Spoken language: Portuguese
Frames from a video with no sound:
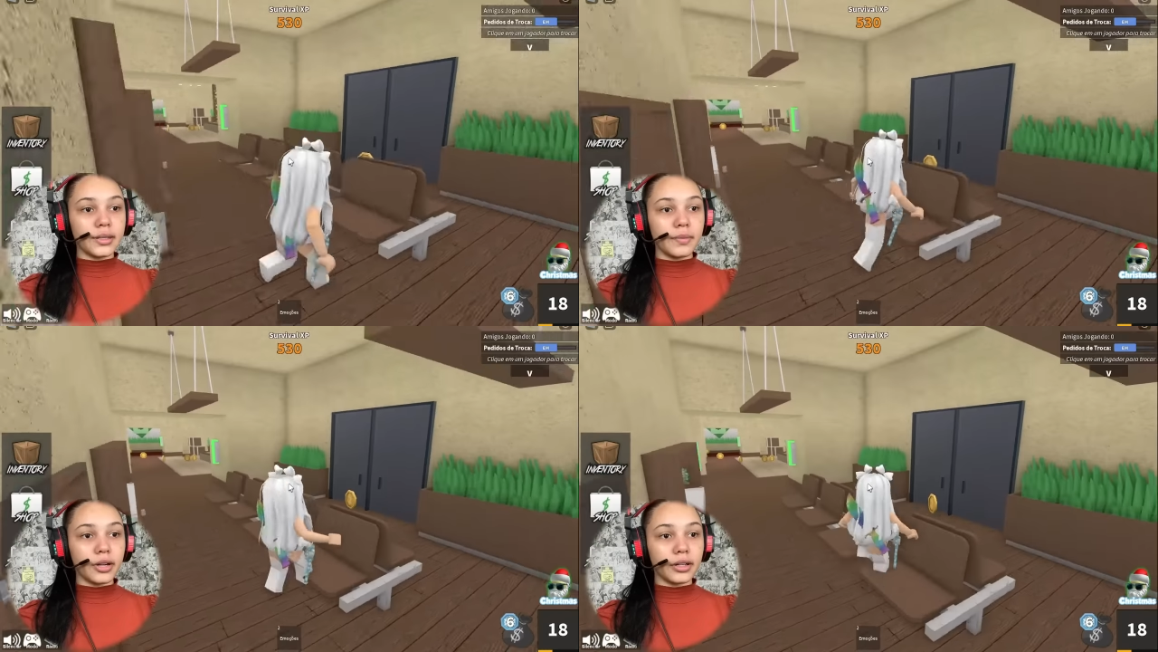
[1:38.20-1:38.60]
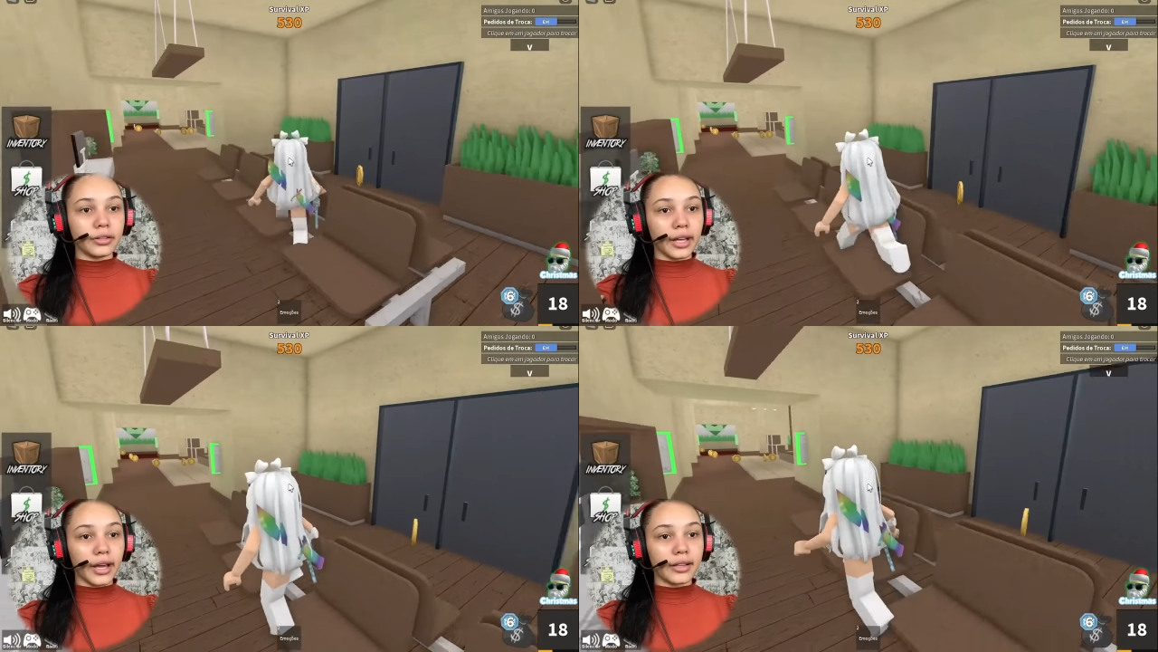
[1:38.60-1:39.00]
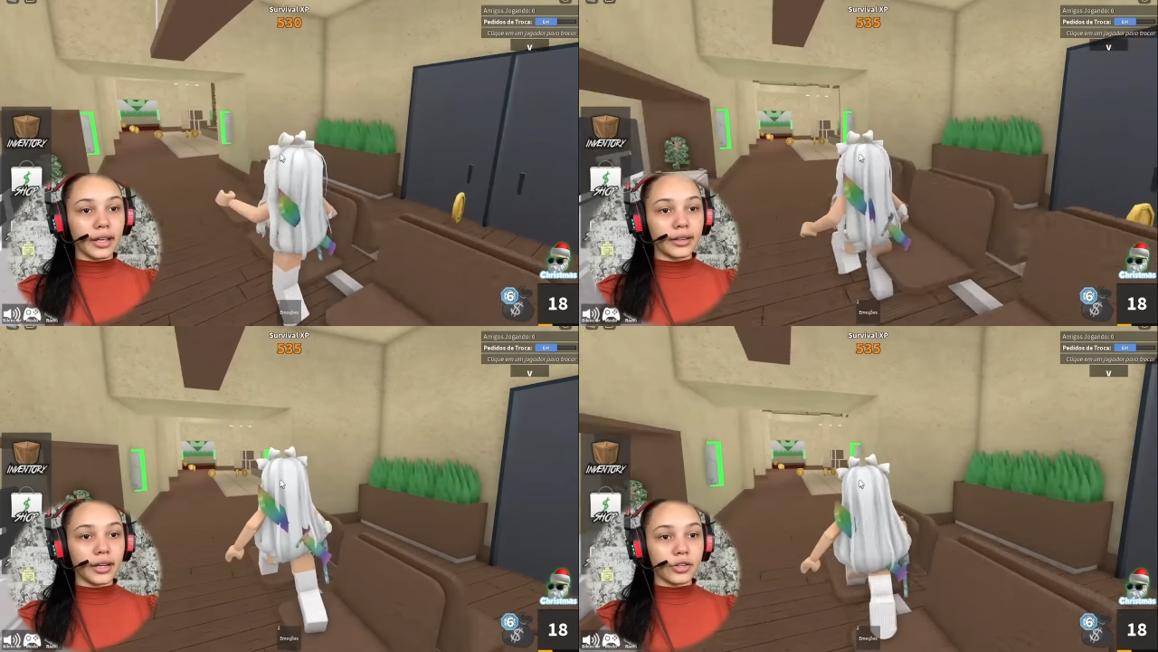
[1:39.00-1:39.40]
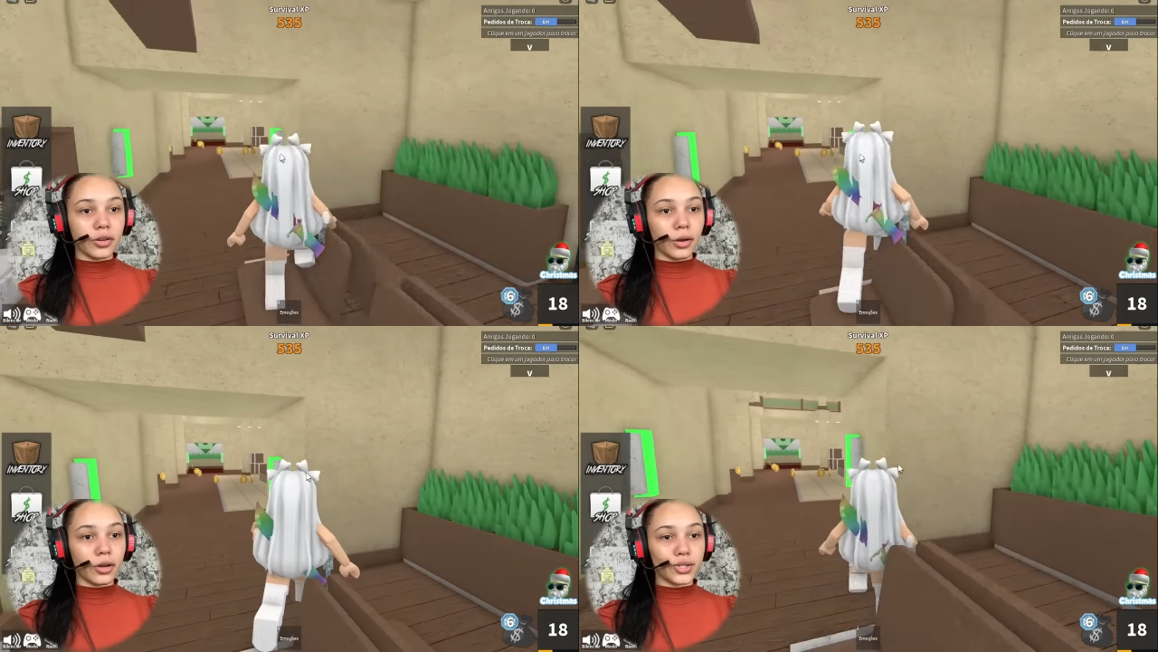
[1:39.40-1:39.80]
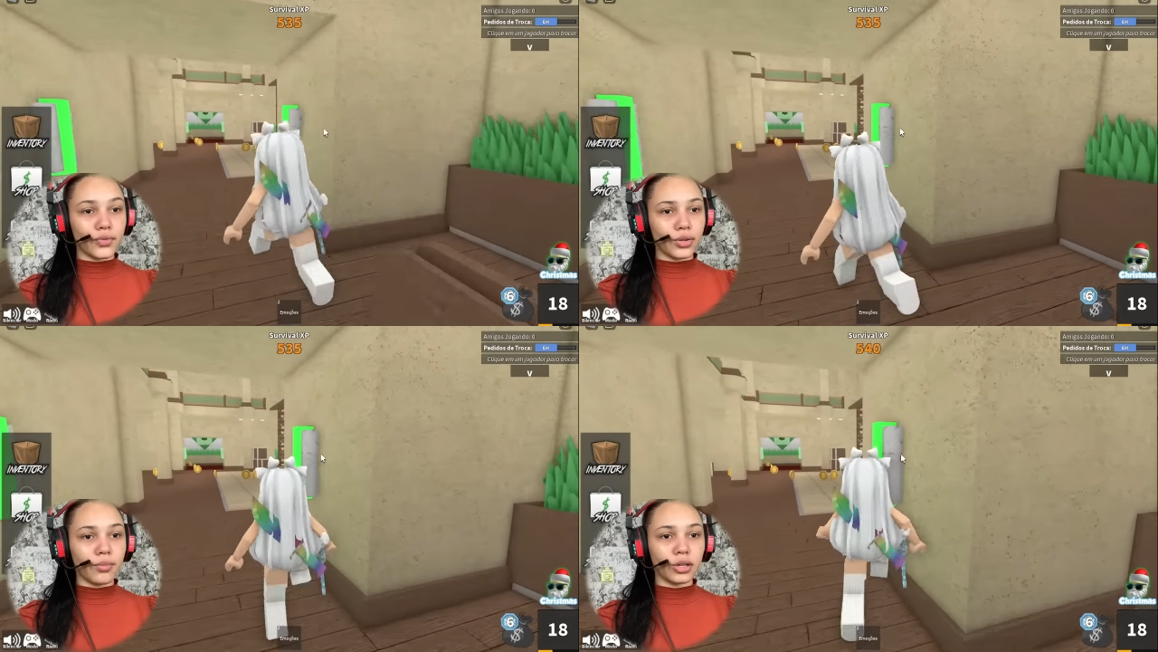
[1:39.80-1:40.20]
murder tá, tá triste o
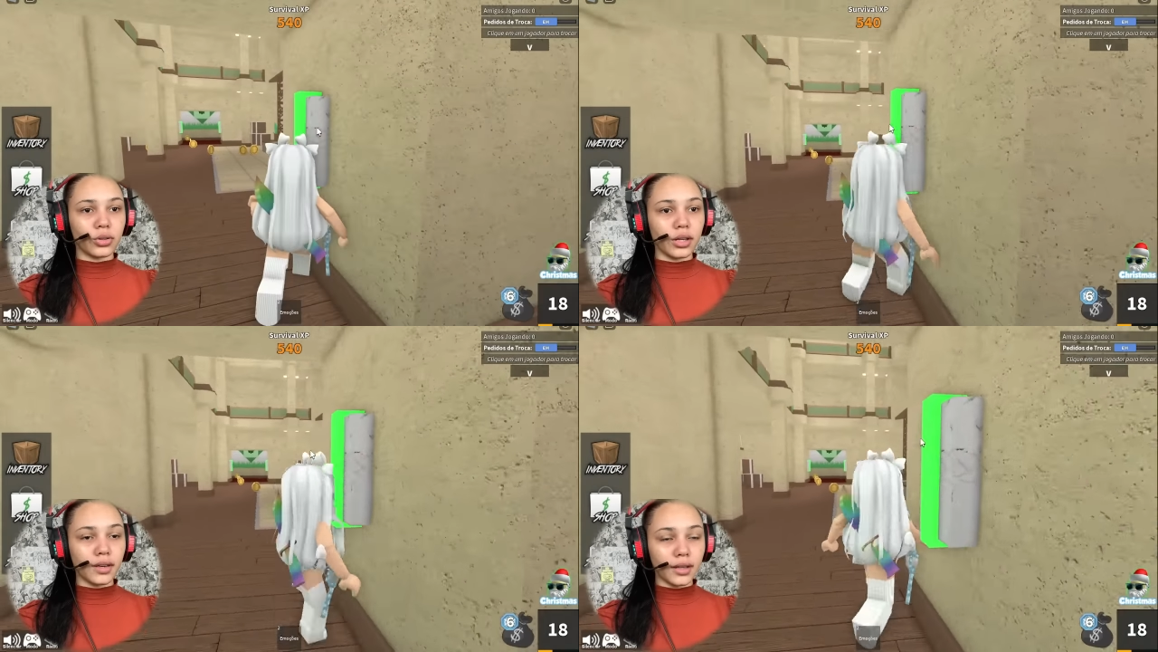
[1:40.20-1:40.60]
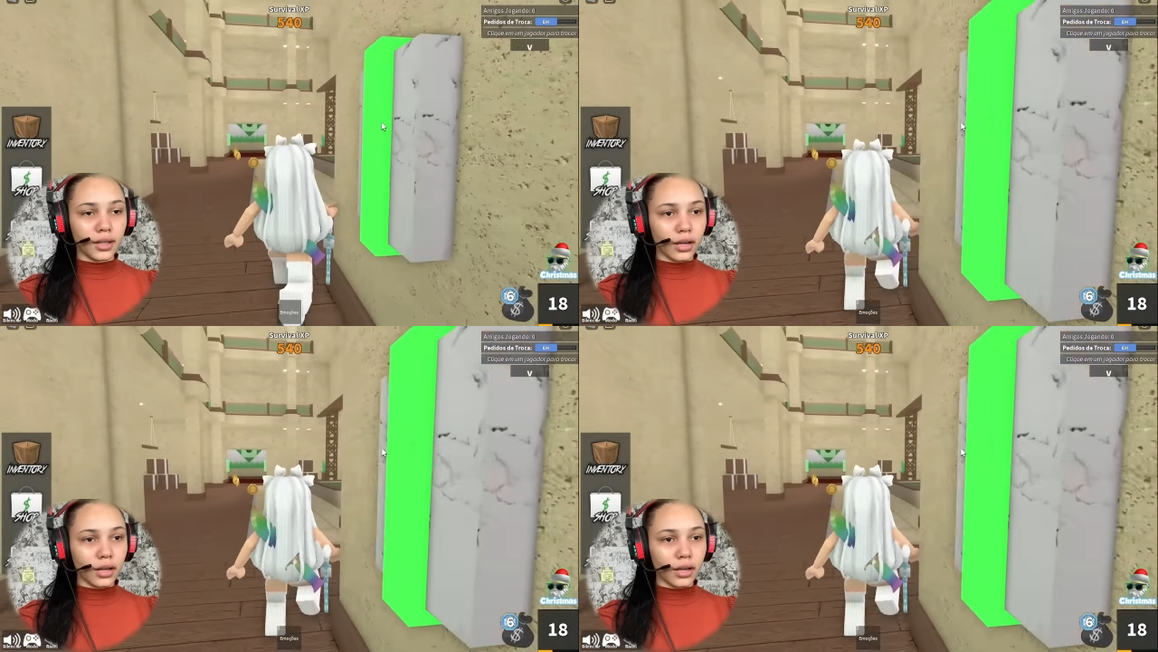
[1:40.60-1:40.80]
negócio, viu? Não matou ninguém até